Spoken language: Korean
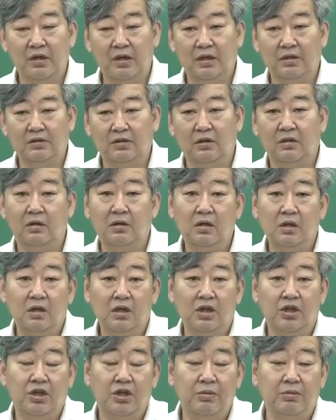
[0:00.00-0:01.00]
그래서
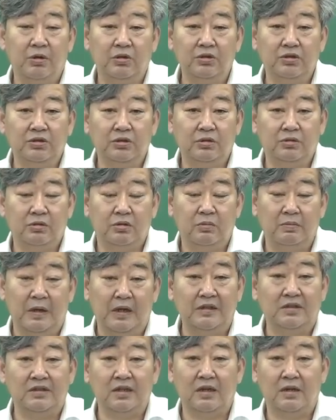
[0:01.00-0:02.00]
이 기본적으로
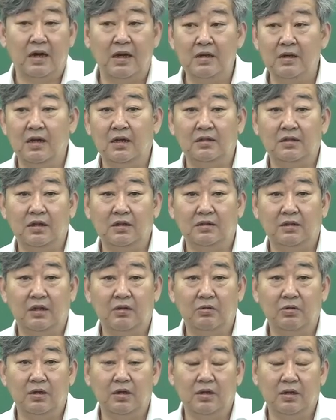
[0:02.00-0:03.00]
베이스에 깔려야 되는
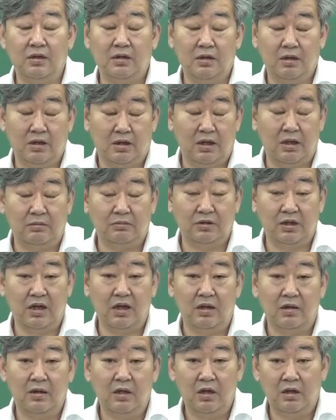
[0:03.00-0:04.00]
내용이기
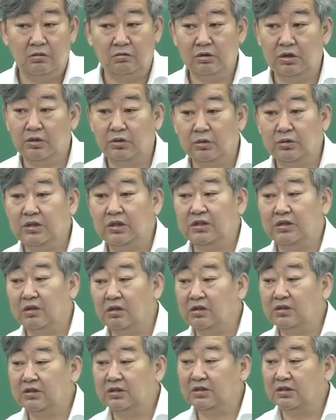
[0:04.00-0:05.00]
때문에 우리 교재에
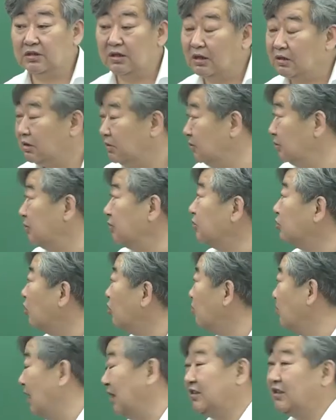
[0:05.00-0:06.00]
들어있으니까 그 부분
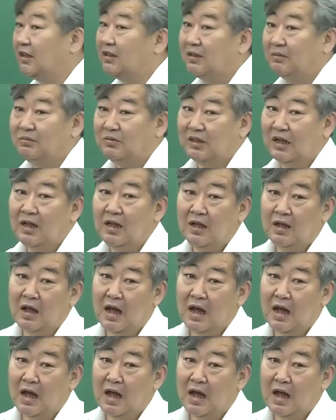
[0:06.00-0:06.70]
공부하셔야 됩니다.